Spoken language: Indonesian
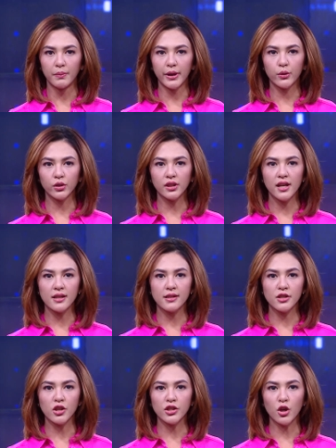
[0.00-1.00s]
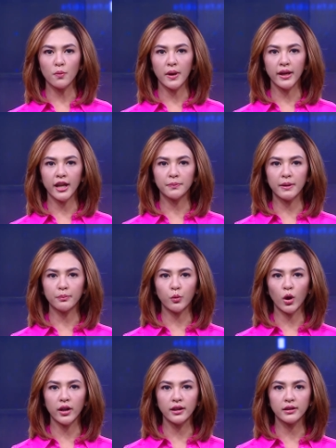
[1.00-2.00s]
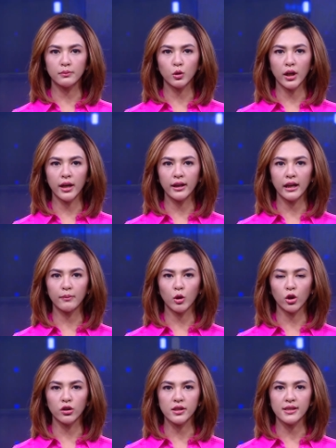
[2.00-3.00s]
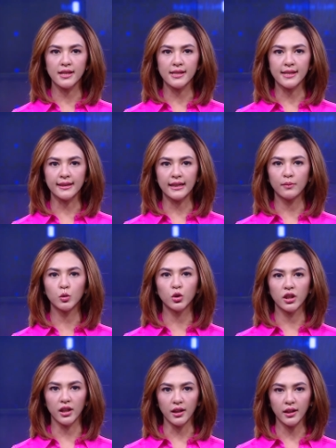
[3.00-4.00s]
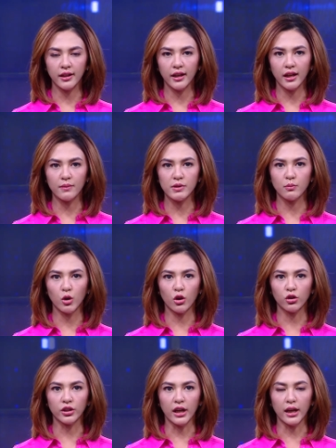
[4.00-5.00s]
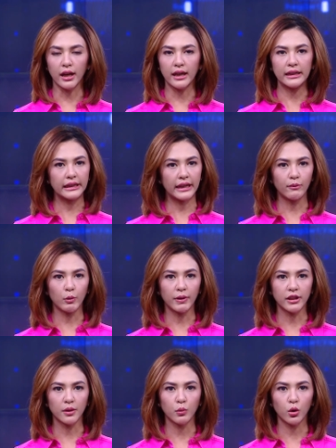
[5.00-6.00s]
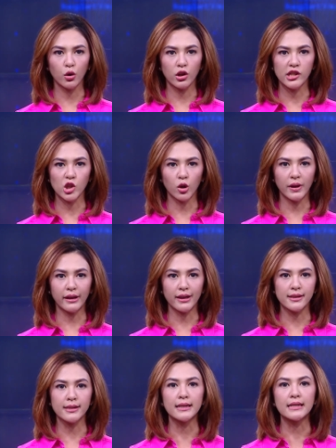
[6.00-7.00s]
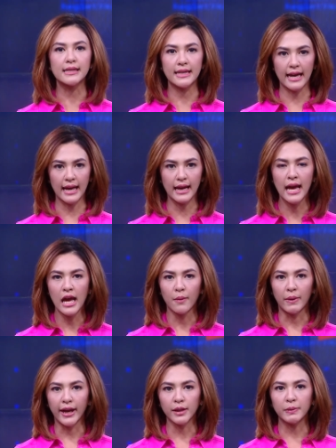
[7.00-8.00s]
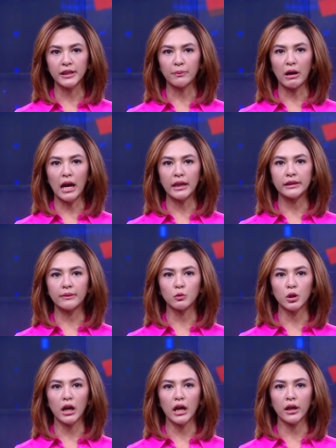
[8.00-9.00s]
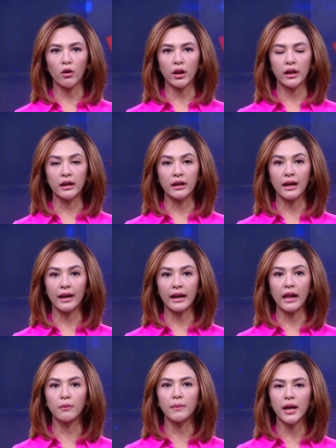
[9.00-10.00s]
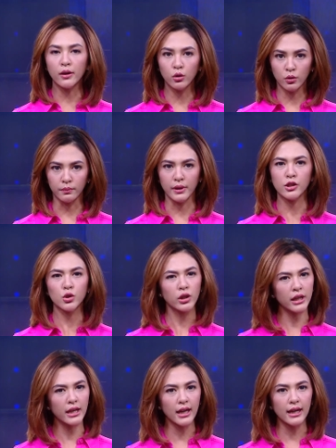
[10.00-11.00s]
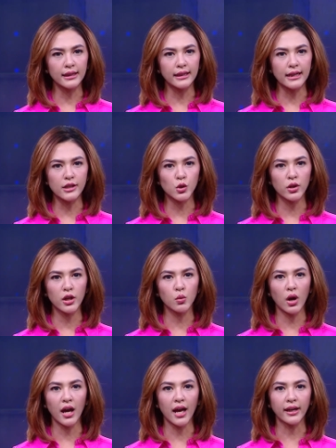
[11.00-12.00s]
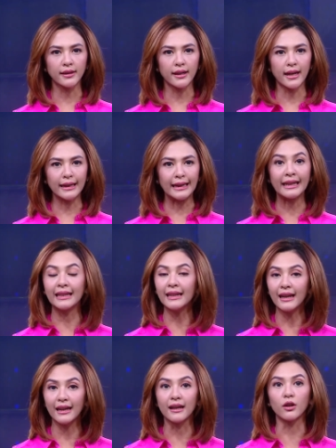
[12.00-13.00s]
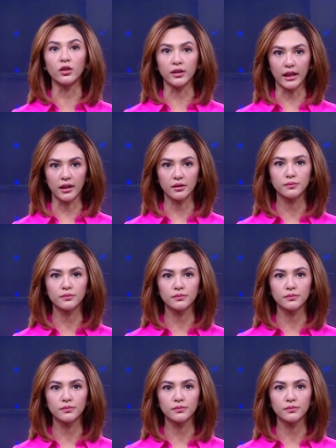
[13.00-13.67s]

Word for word: Berikutnya, sesosok mayat perempuan ditemukan dalam kondisi setengah bugil di dalam sebuah kontrakan di Kabupaten Bogor, Jawa Barat, Senin siang. Mayat pertama kali ditemukan oleh rekan almarhum yang curiga lantaran sudah dua hari terakhir hilang kontak.